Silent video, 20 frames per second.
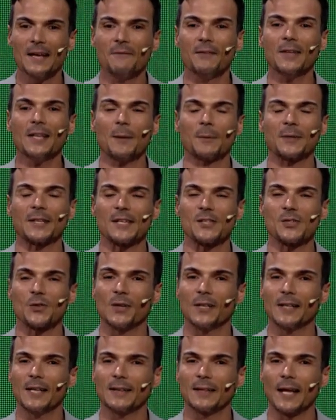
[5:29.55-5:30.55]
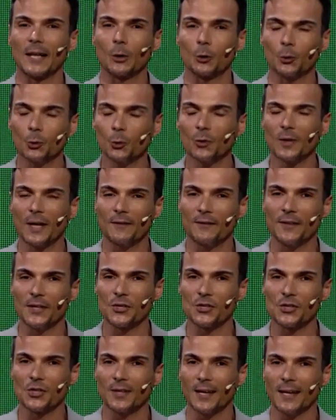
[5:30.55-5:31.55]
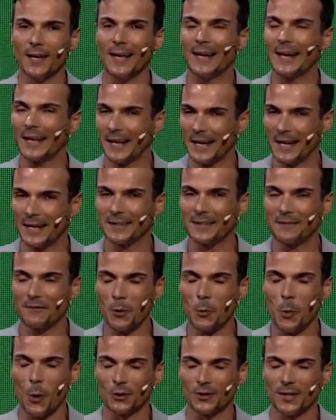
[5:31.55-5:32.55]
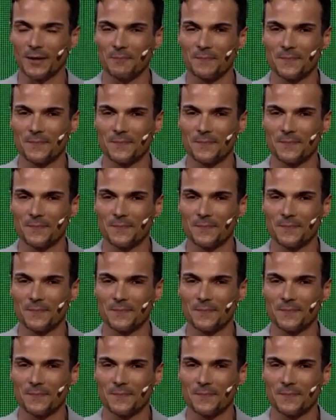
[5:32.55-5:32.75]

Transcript: Vediamo adesso nel dettaglio tutte le vincite e le relative quote.